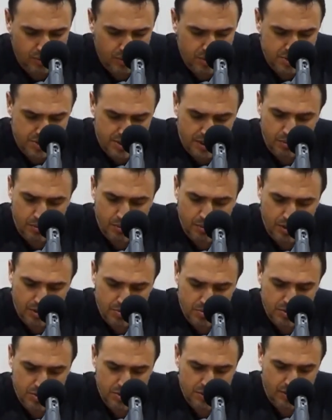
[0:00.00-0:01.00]
znajdujemy
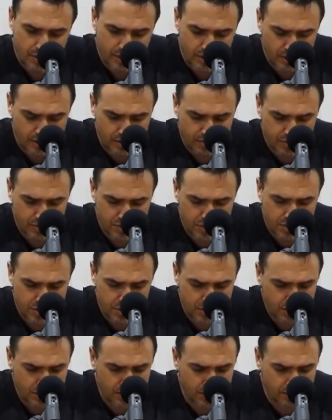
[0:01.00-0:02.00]
się, tak jak wcześniej
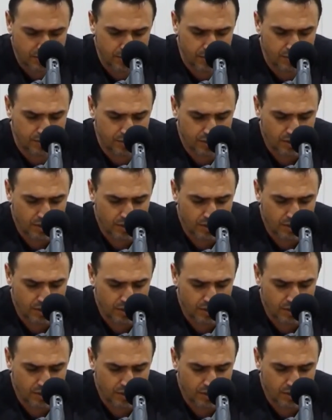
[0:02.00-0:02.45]
Dawid,